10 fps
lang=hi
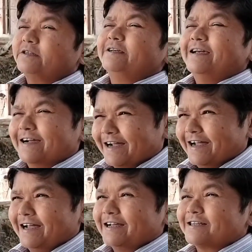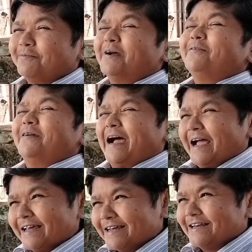ठीक है समझ में
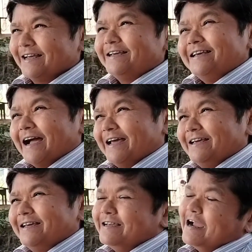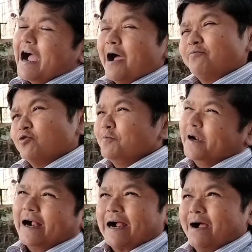आई कि नहीं आई अब
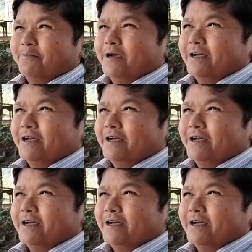तुम्हारा काम